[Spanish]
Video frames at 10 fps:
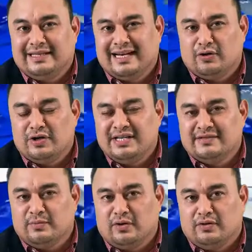
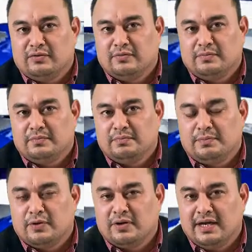terrorismo.
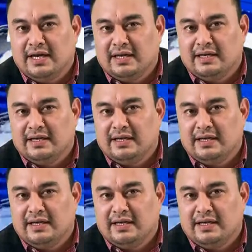¿Por qué?